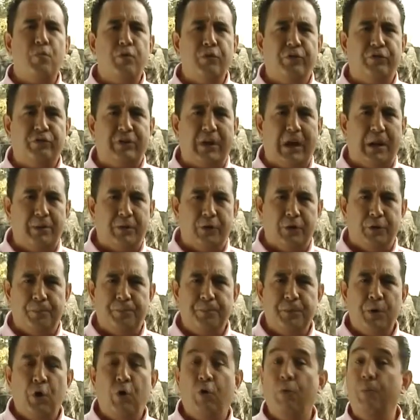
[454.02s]
muy sabio,
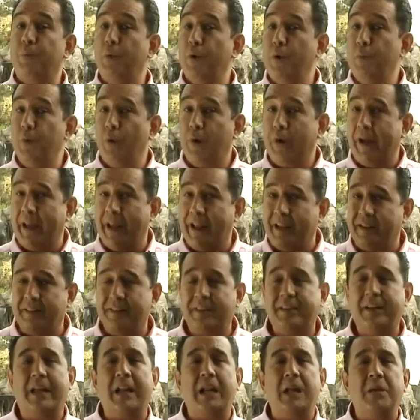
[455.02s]
un pulpo que
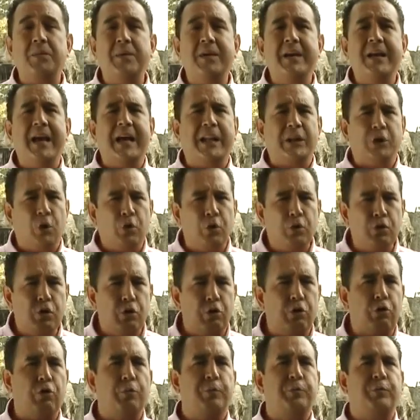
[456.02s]
escribía todo
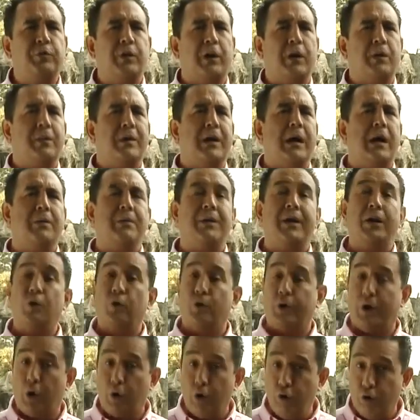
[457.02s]
lo que observaba,
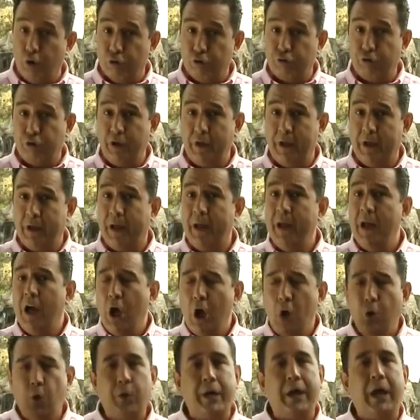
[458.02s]
lo que conocía,
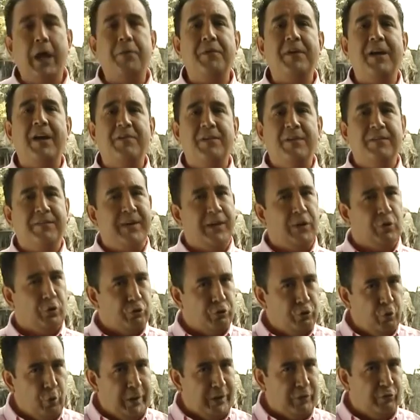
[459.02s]
lo que había vivido,
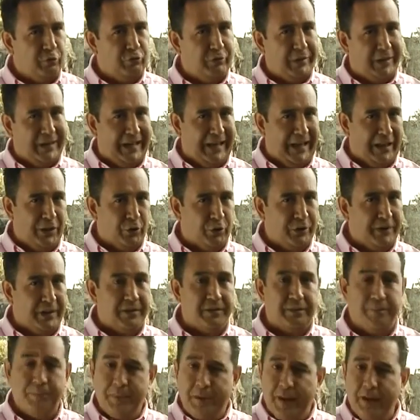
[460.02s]
todas sus
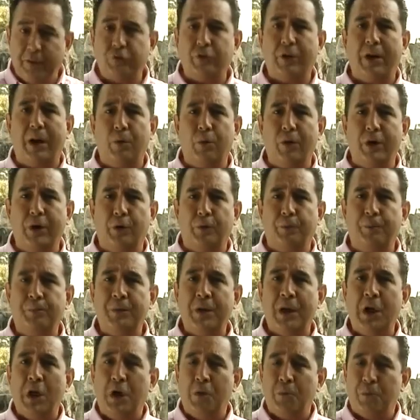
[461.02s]
anécdotas. Y esto era bueno,
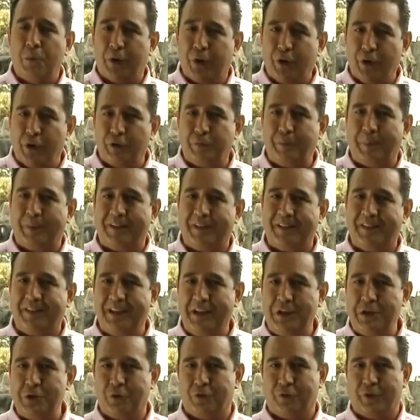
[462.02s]
porque los
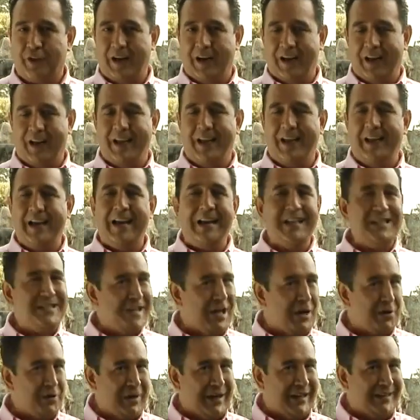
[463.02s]
pececillos que le leían
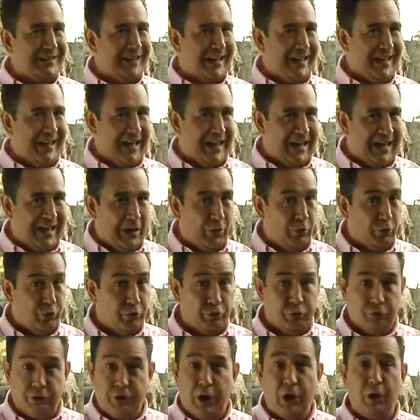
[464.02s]
ya no eran tan
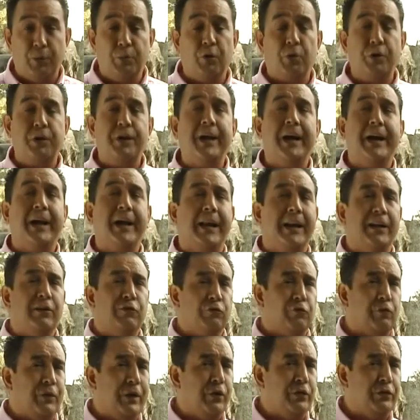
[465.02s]
incautos, ya no mordían el
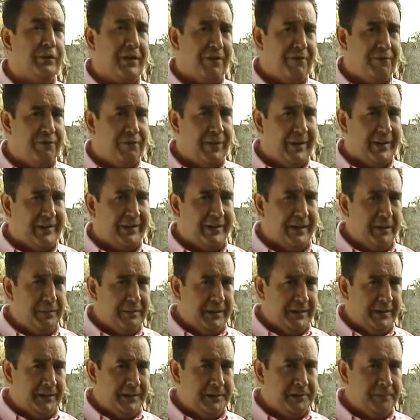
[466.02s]
anzuelo tan
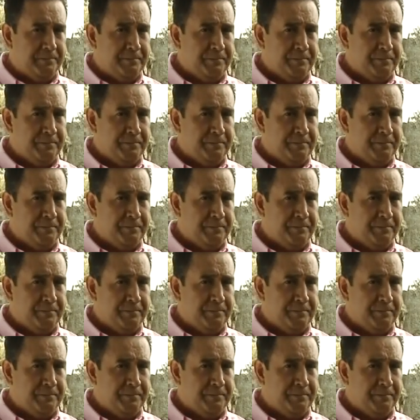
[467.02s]
fácilmente.